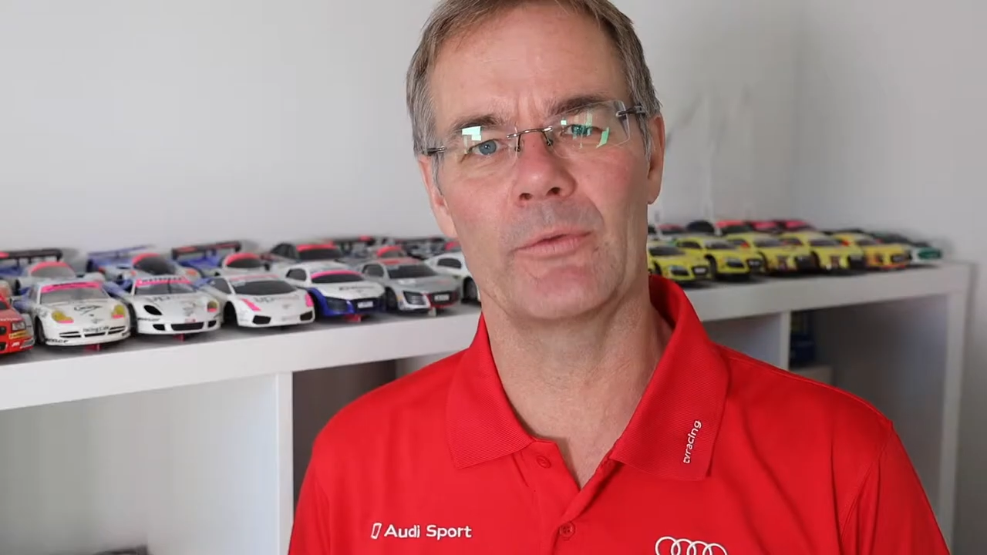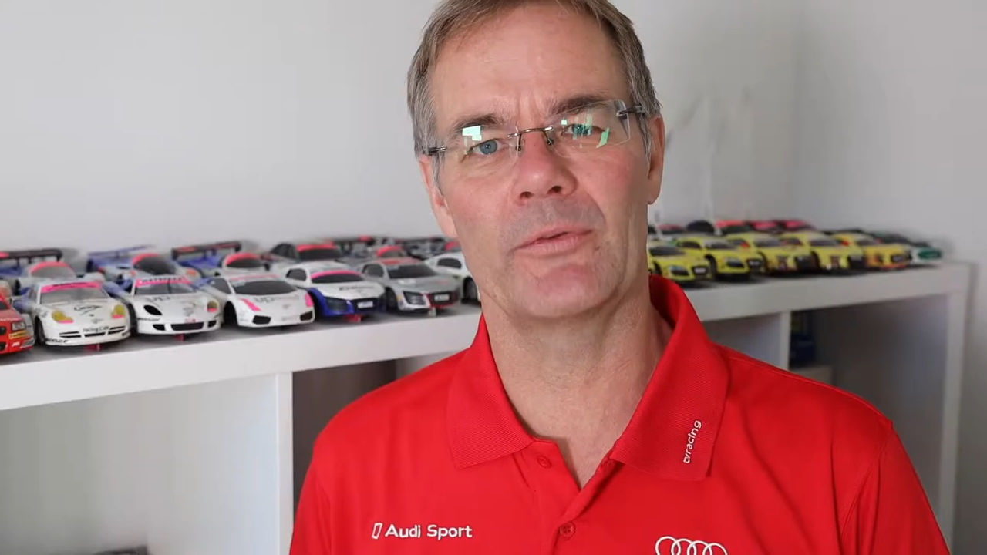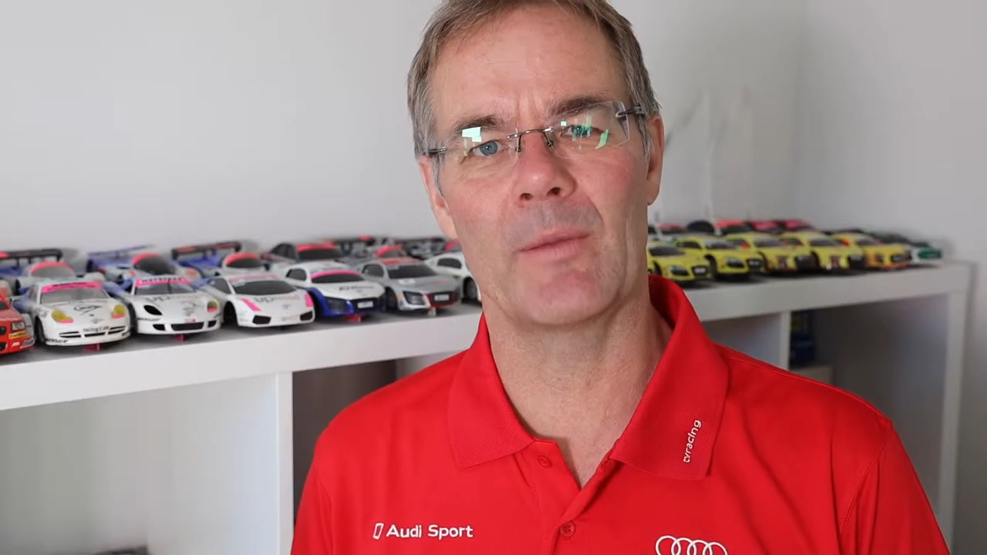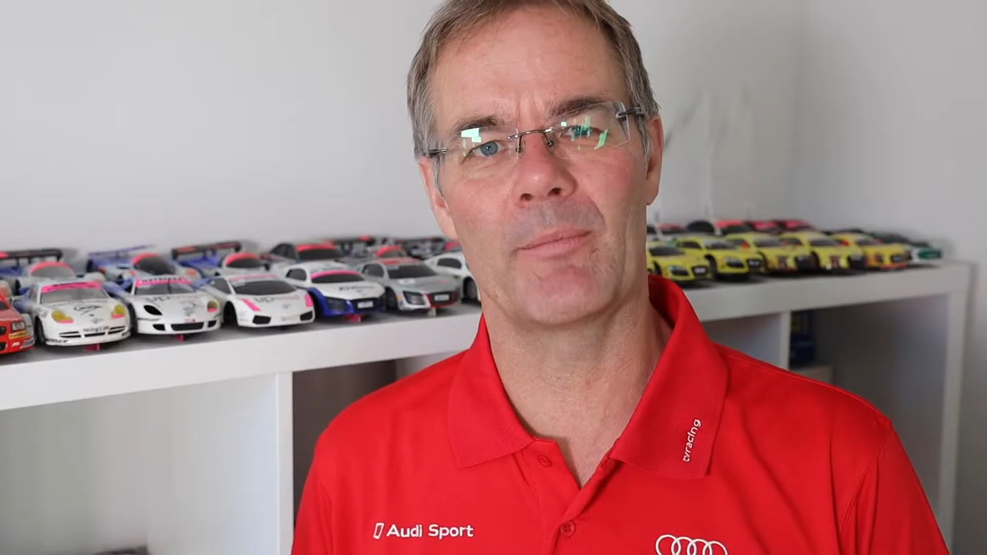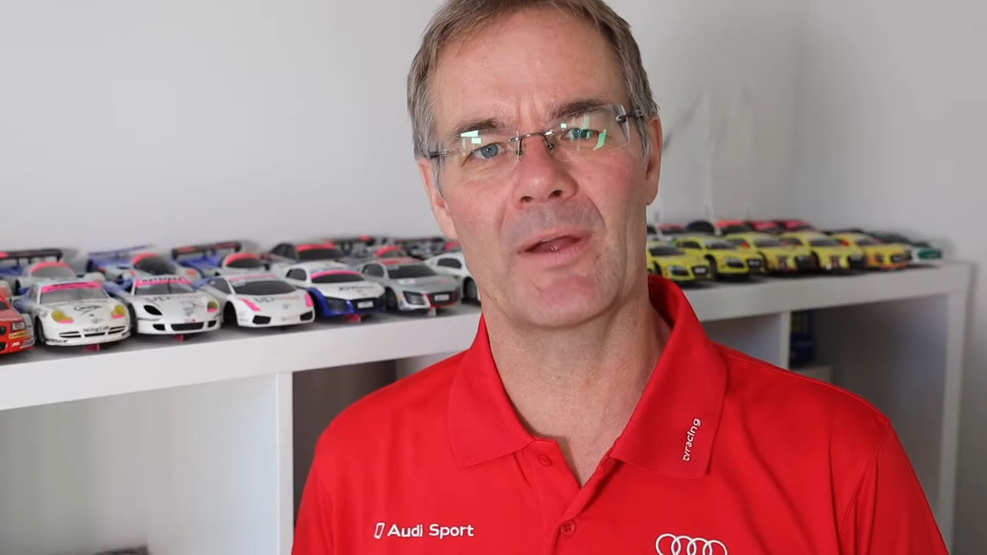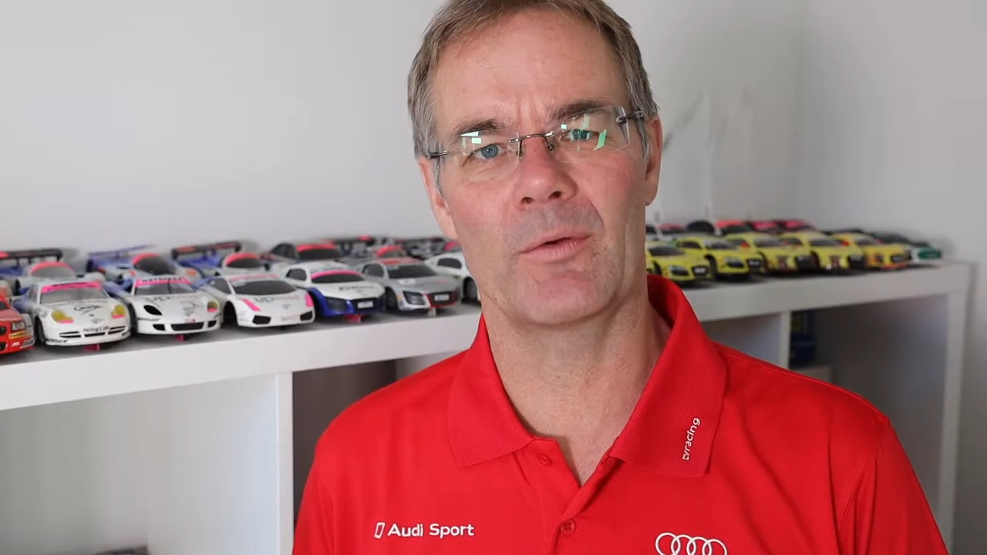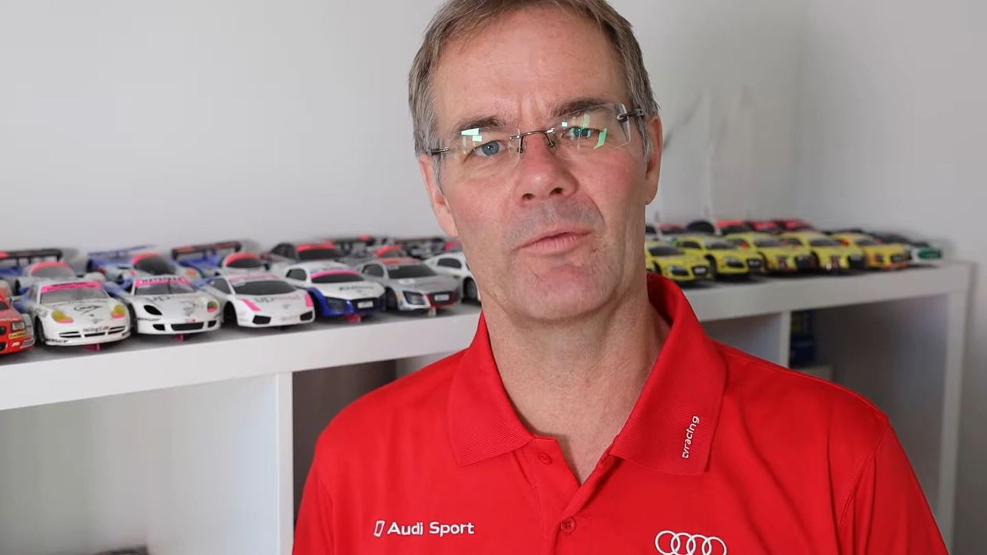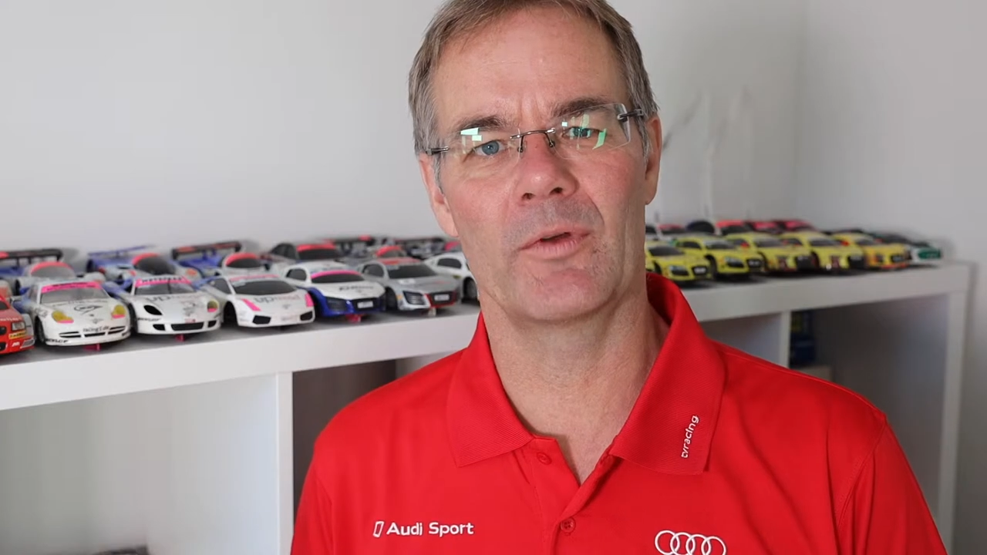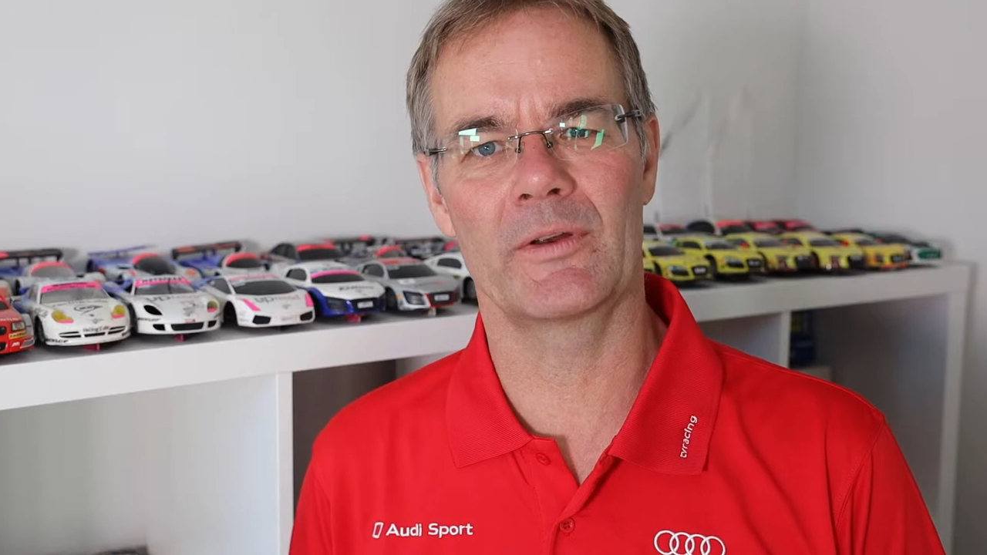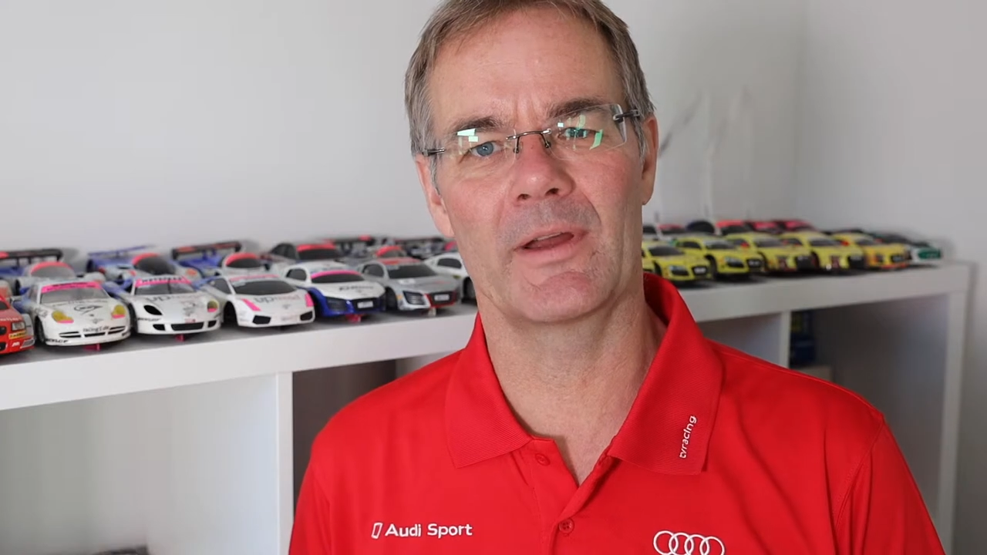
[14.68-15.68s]
aus der Packung
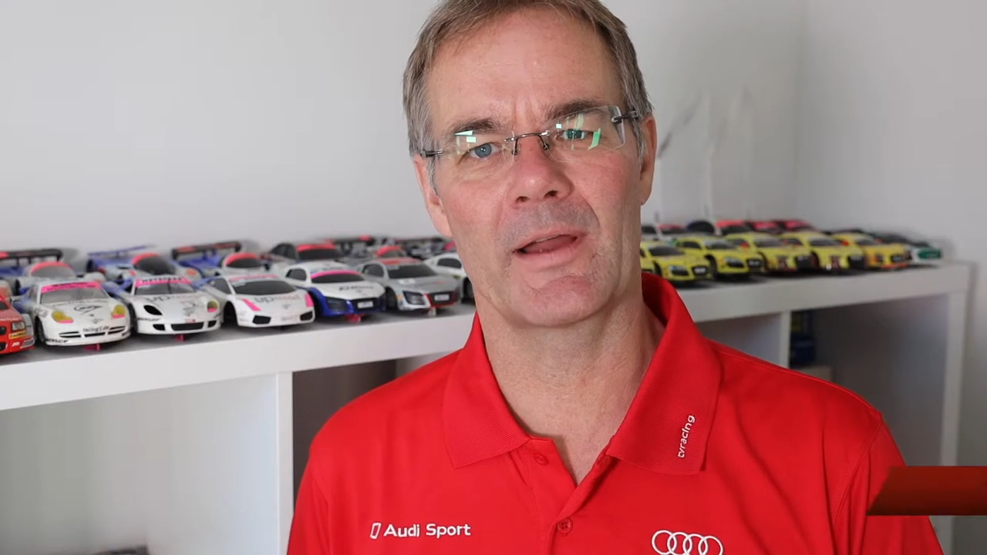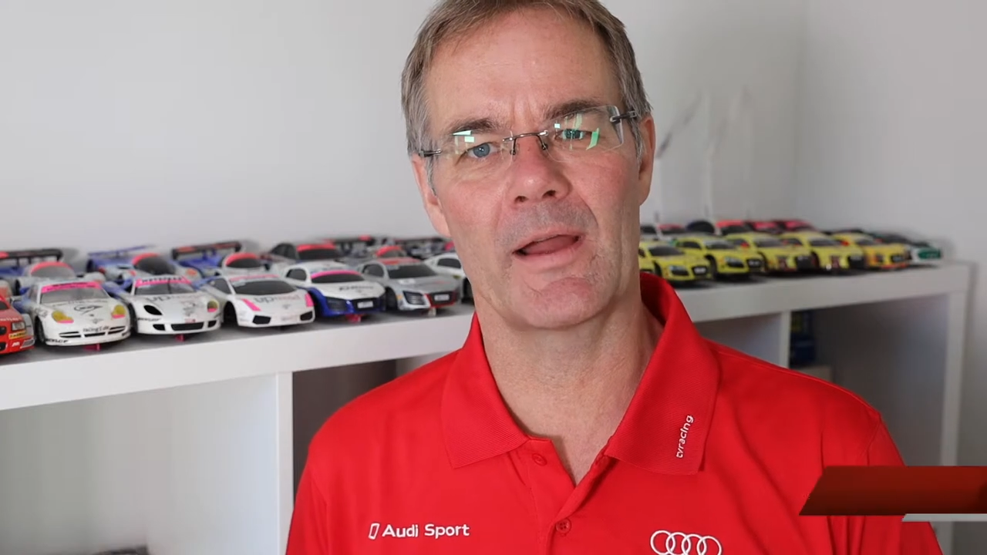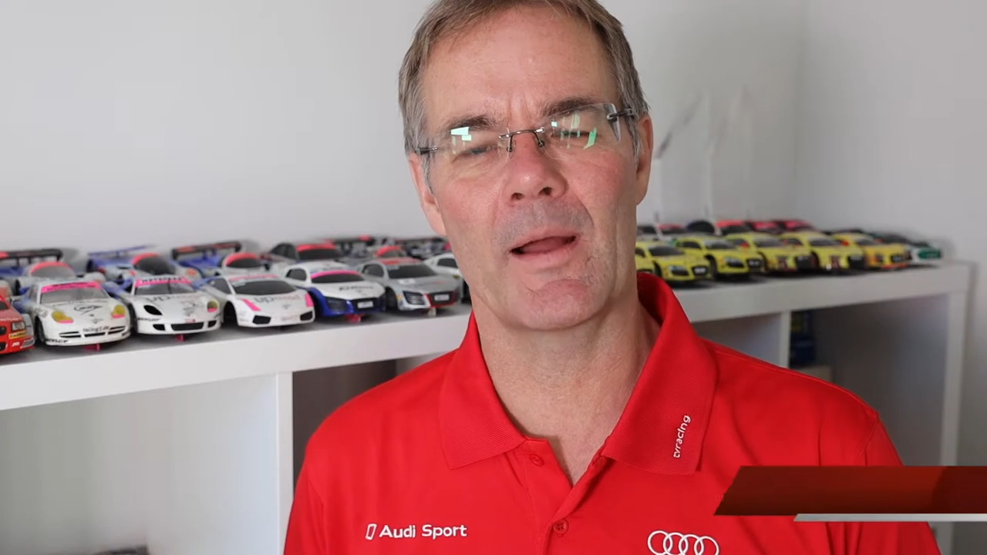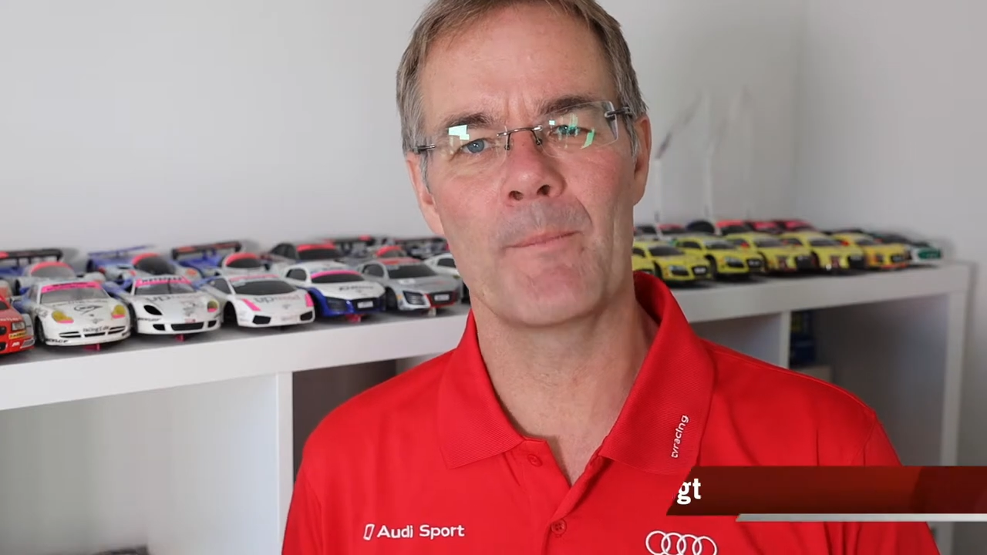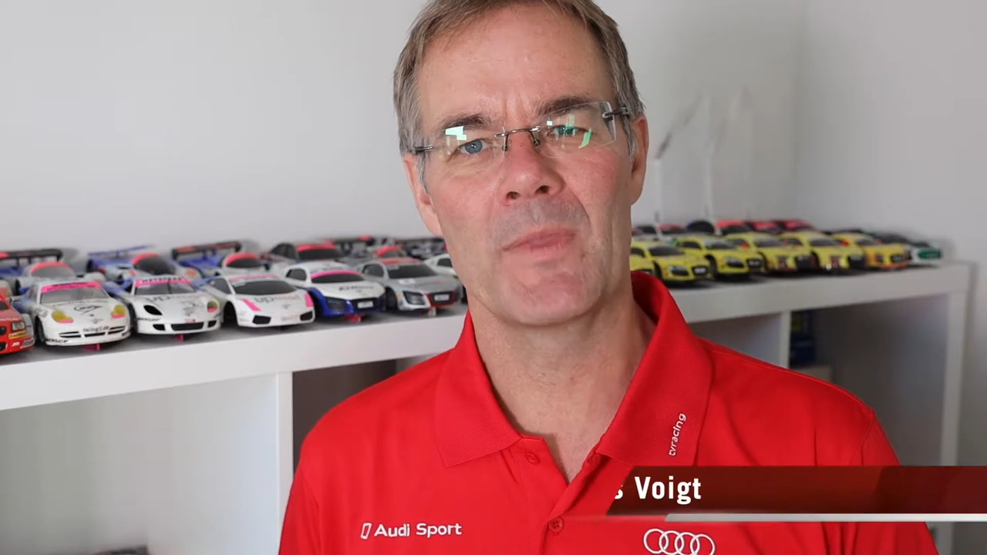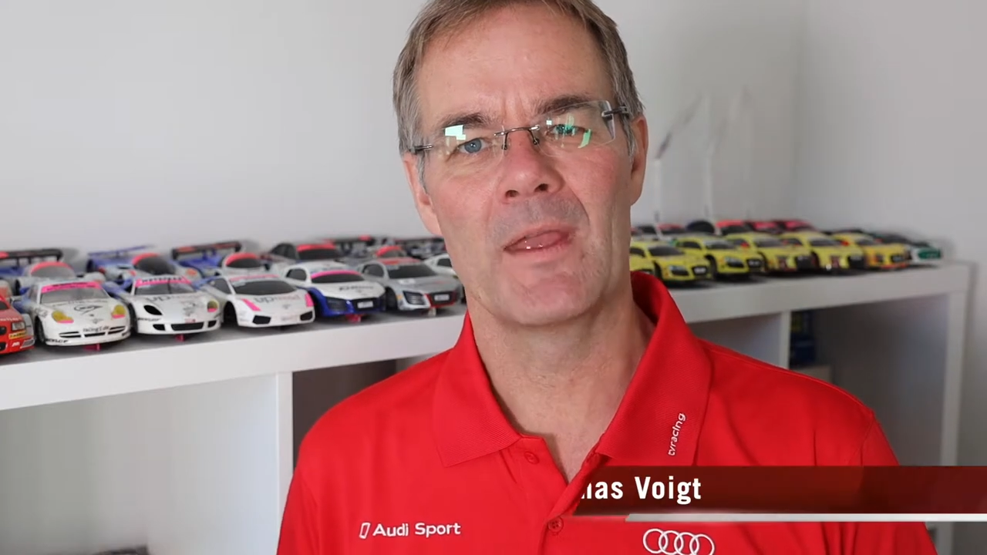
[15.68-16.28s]
von Carrera.